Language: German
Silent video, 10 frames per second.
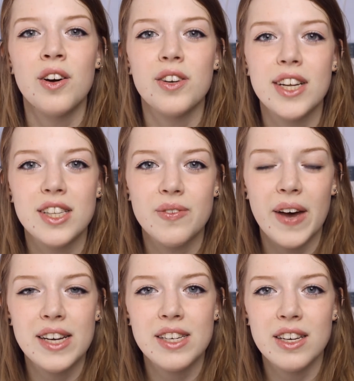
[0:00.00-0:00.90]
und der
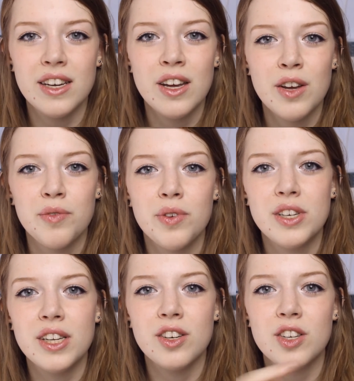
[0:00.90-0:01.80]
zweite
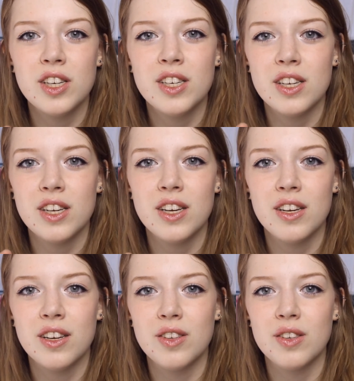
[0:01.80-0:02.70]
führt die
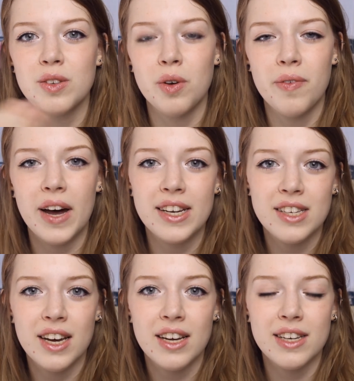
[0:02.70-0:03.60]
Geschichte so
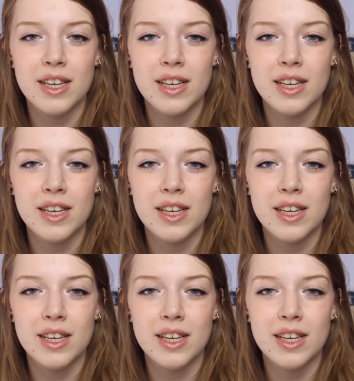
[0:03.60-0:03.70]
weiter,